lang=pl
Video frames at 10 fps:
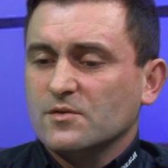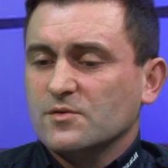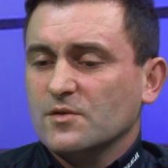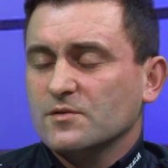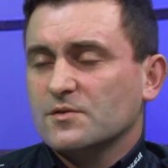co,
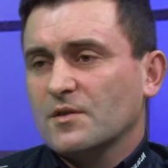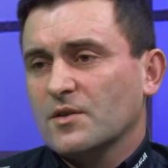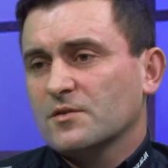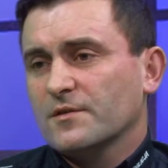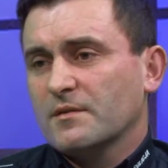co się
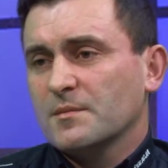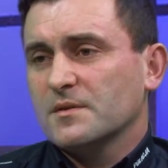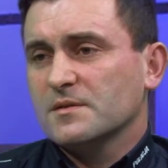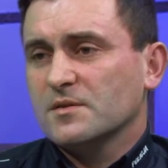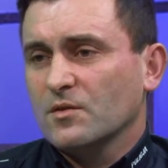
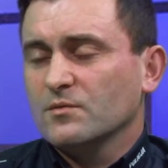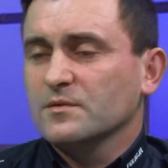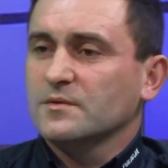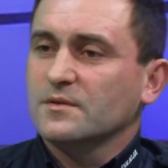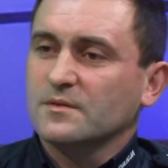orientowałem,
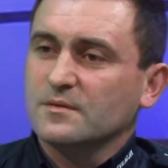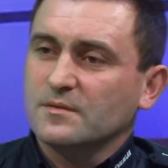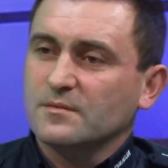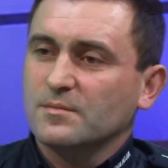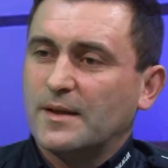są
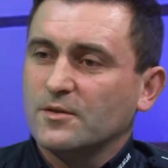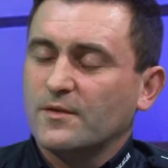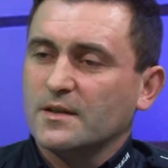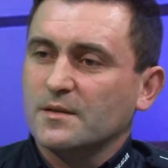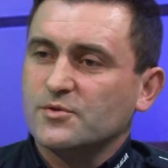
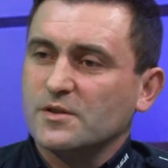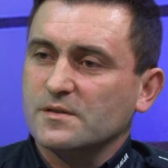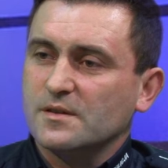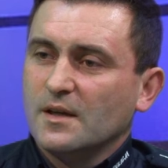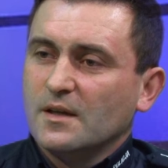planowane
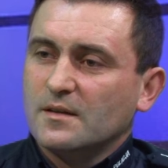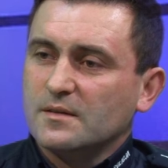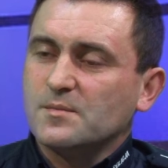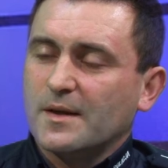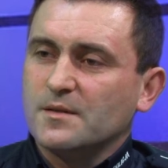przez
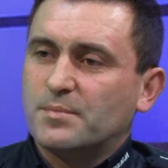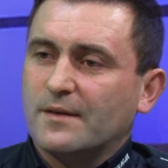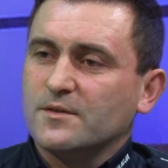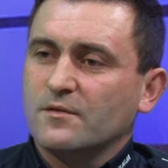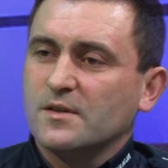zmiany
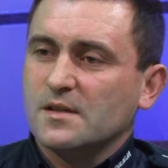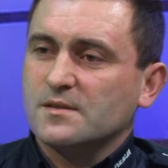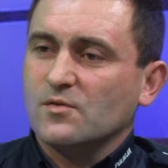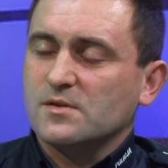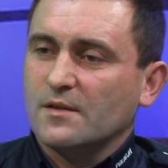prawne,
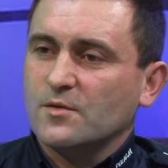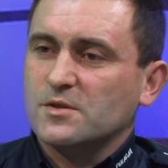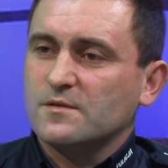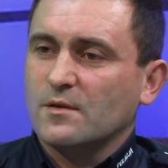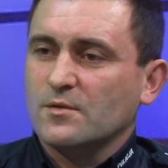nowelizacja ustawy o
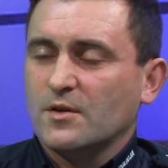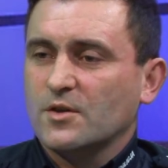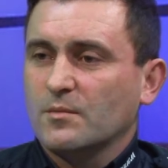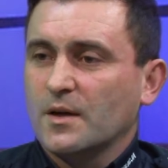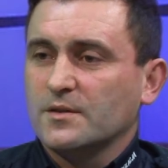przeciwdziałaniu
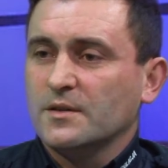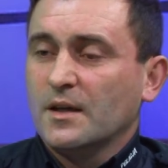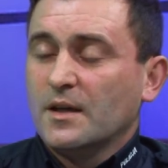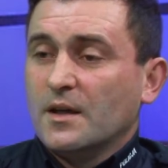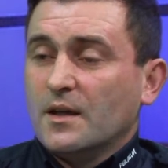narkomanii,
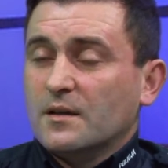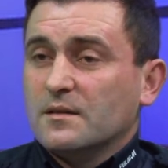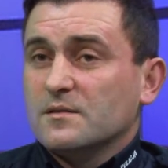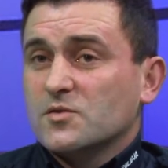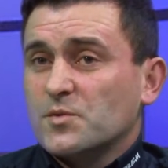
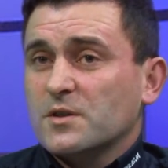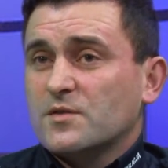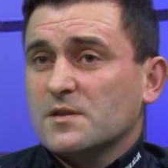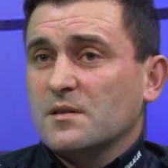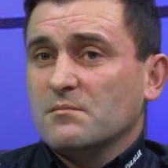co przede
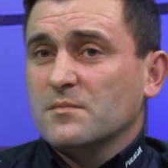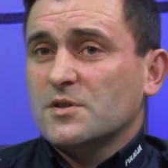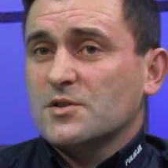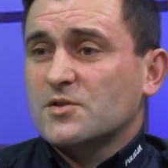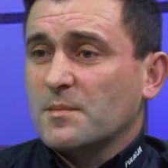wszystkim
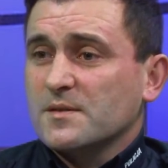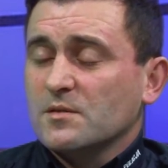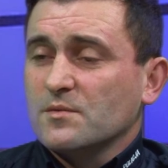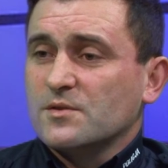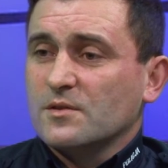myślę, że trzeba
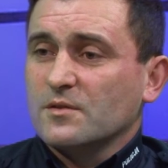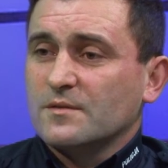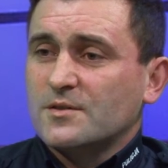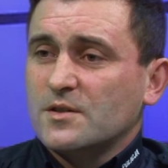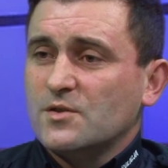zrobić? No,
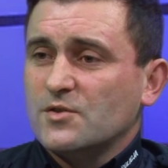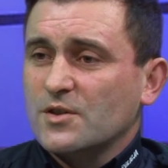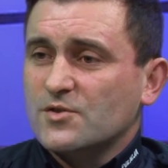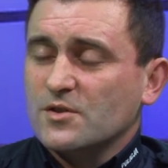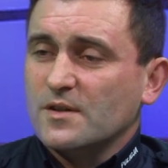na dzień
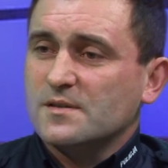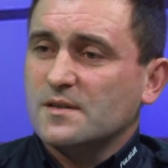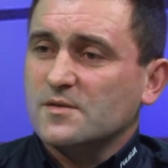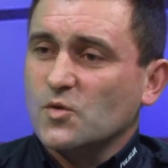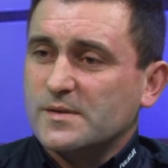dzisiejszy jest
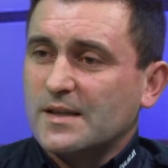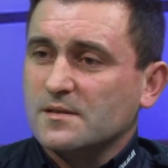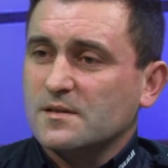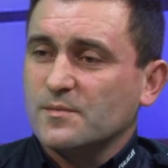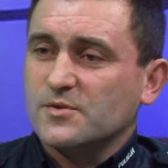tych
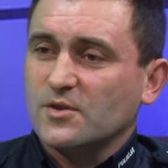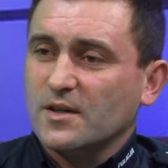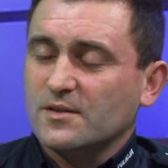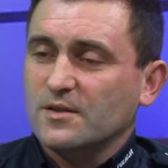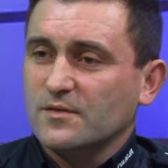substancji
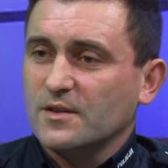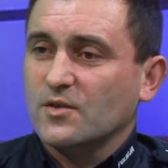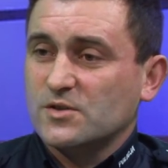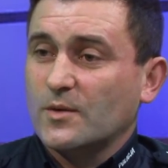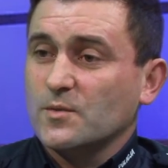
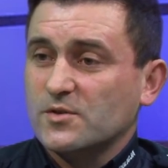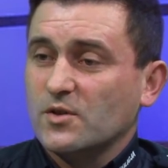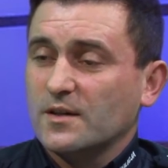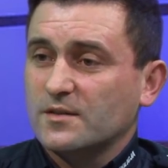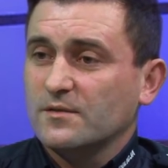psychoaktywnych, o działaniu
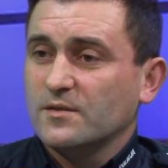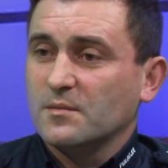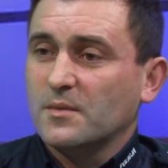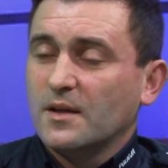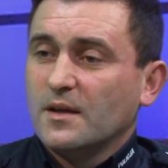
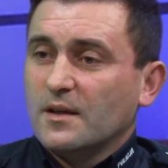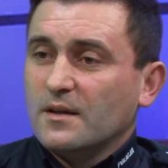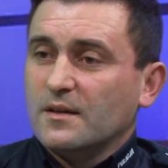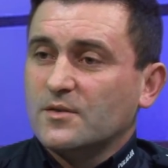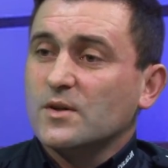psychoaktywnym,
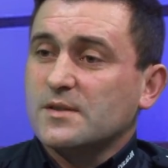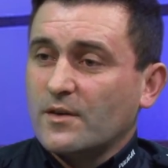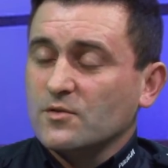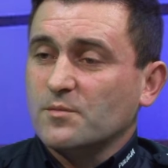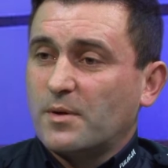Y, które
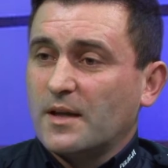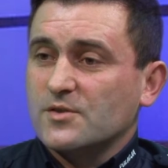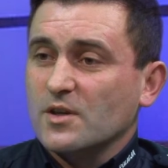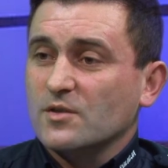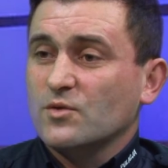zawierają
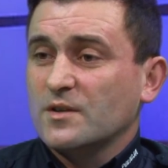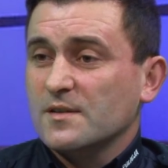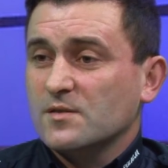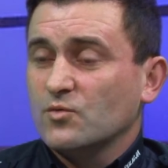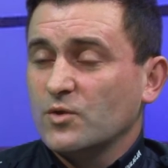dopalacze, które
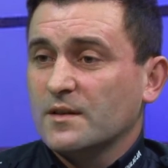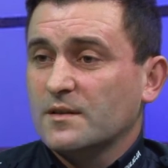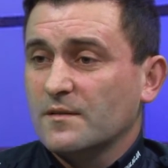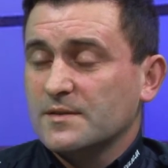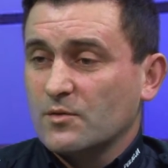nie są
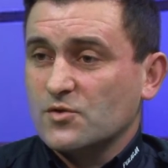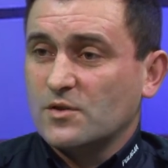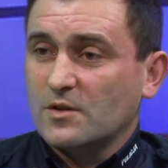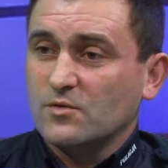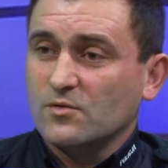ujęte w
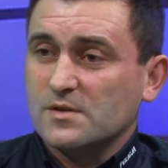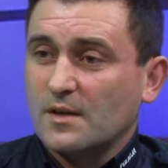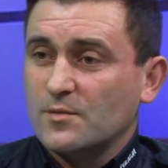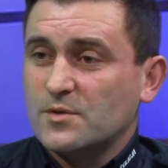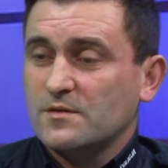załączniku
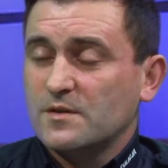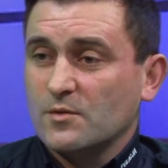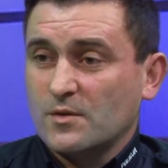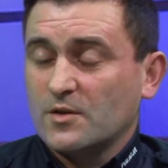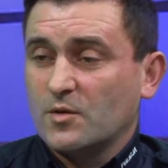ustawy o
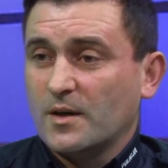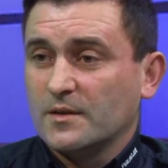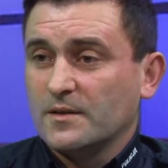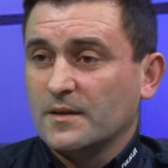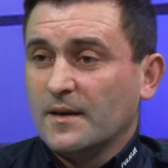przeciwdziałaniu
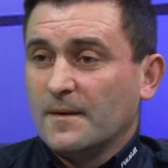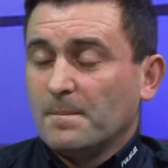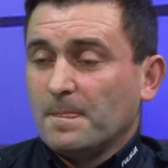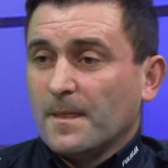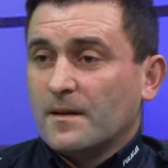narkomanii.
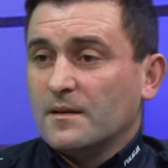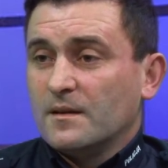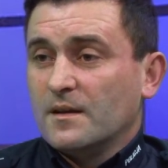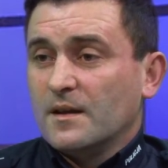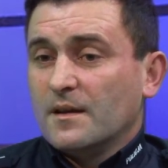
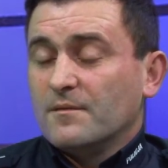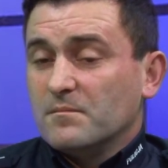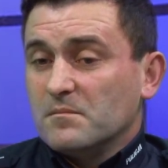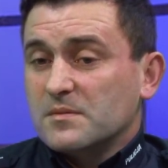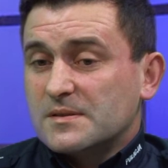Y,
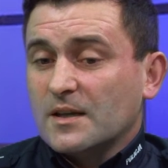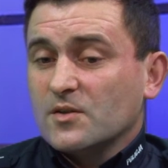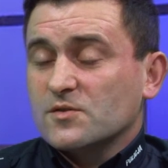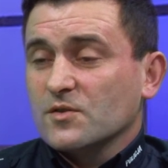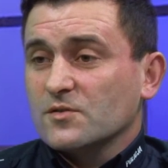z
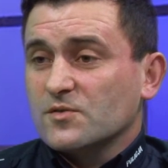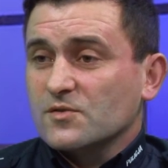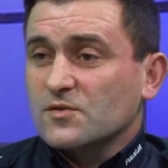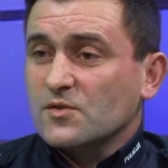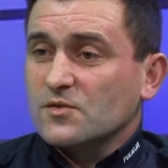tego, co,
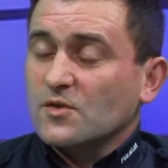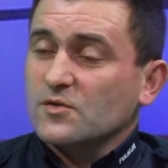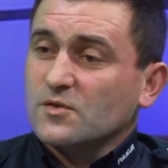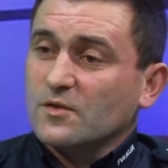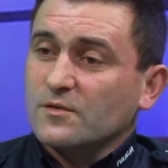co, co,
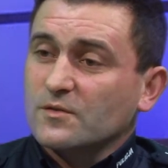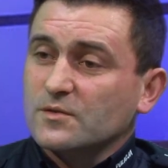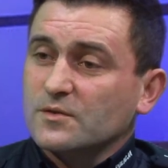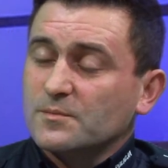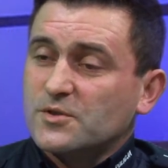co, co
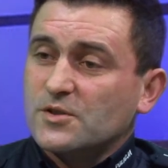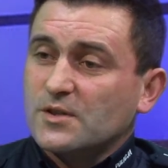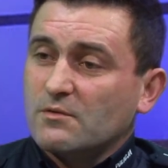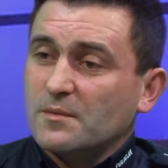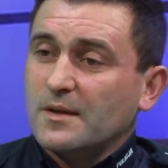y,
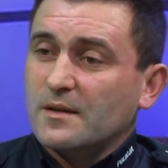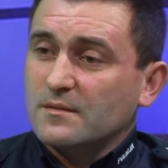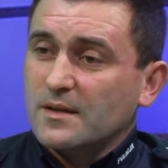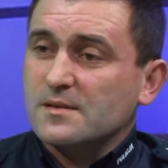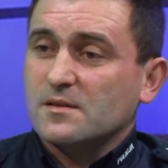przeczytałem,
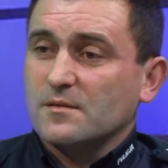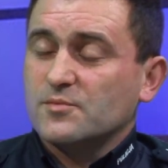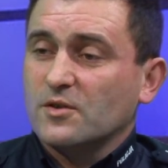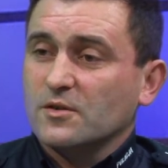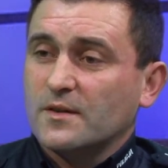jest
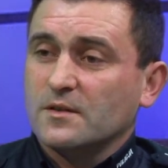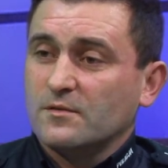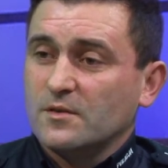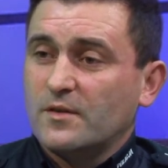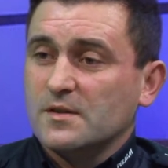
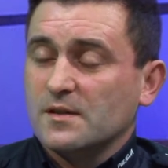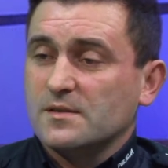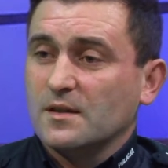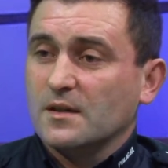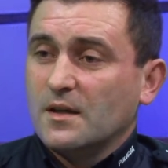przygotowana
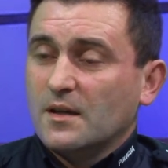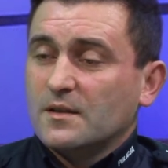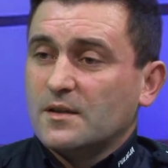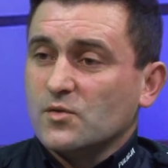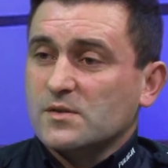nowelizacja
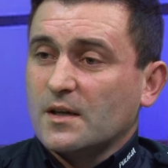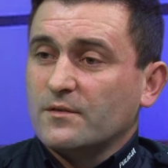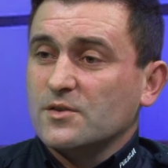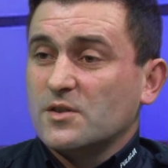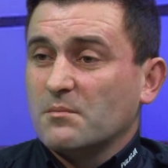tej
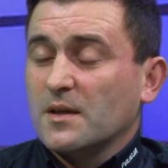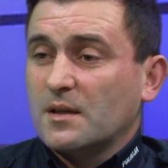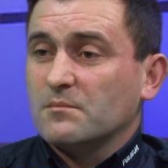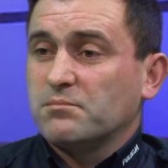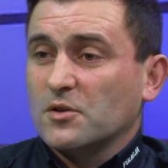ustawy, gdzie ma
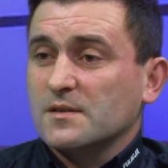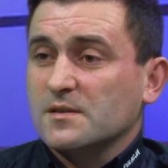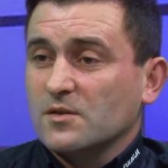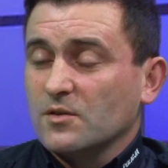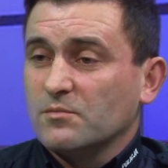tam ponad
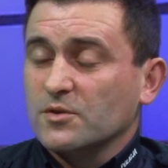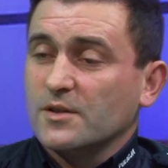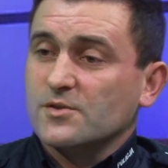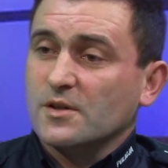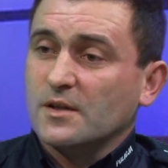100
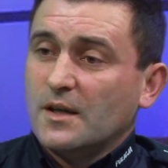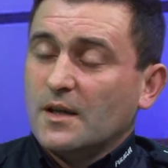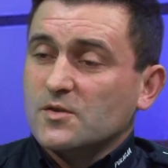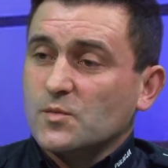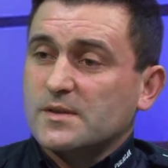bodajże
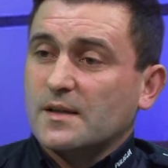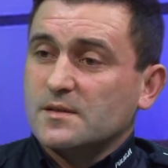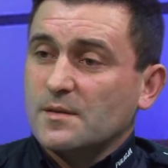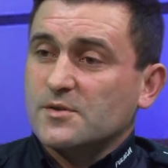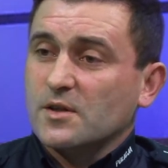
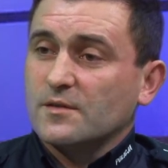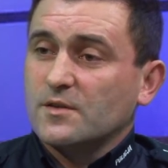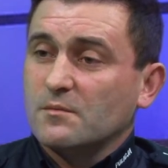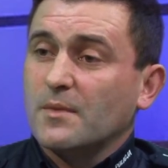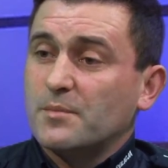substancji
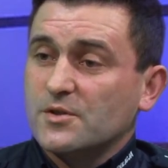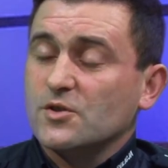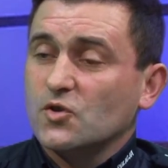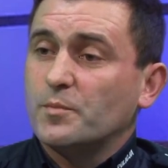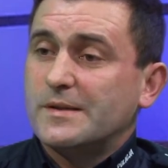psychoaktywnych ma
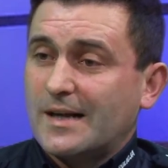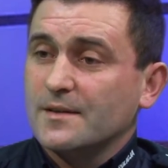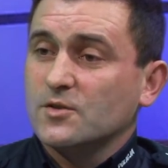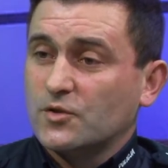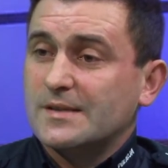być
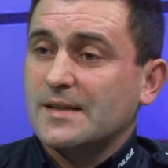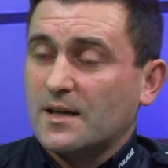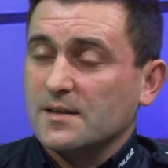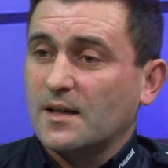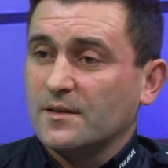dopisanych do tych
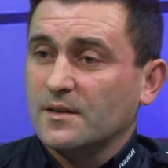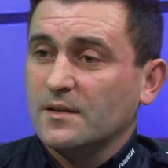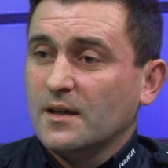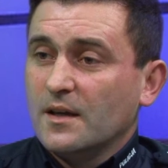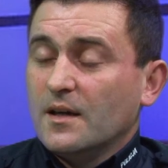
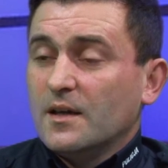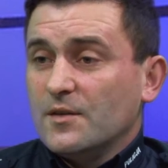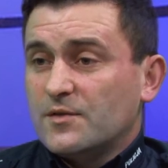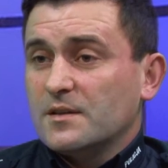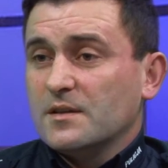zakazanych
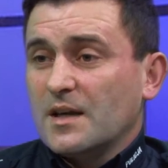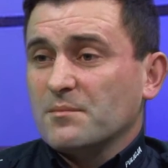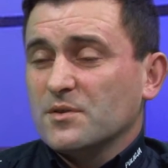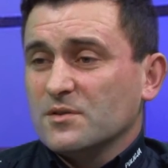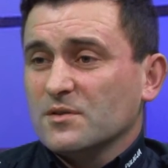i wtedy
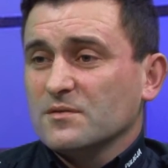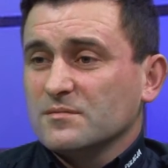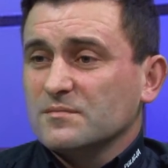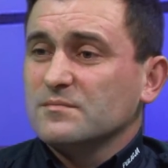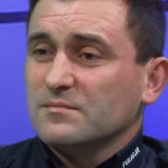jakby no
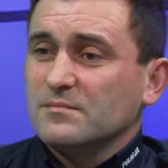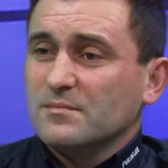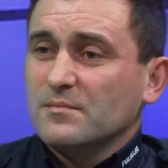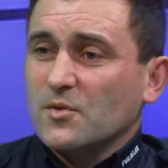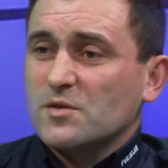
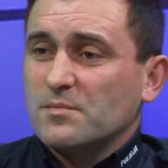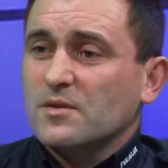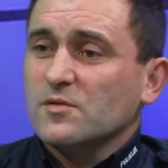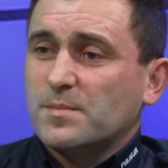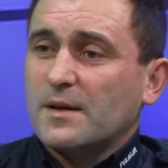może by
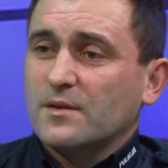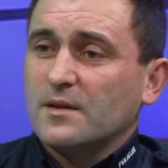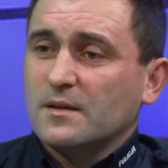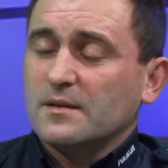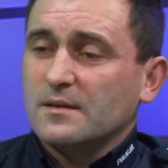tą
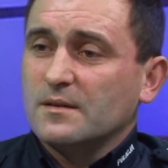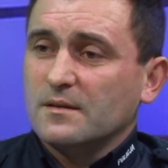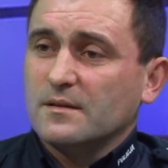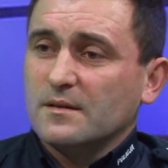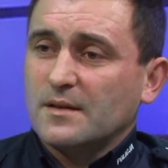sprawę,
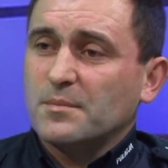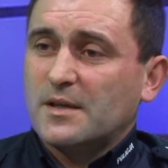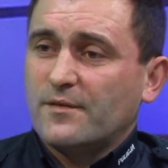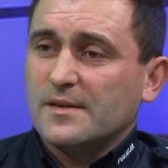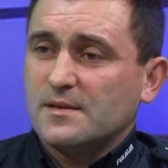y, nam
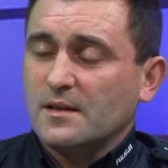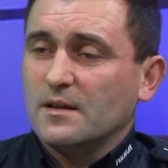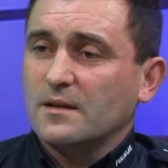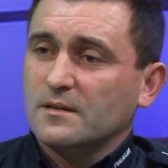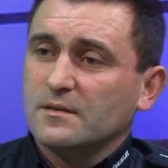tę
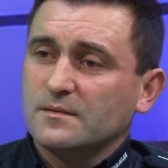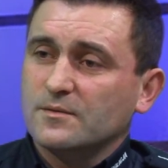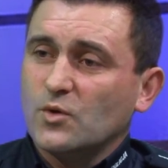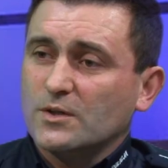kwestię y,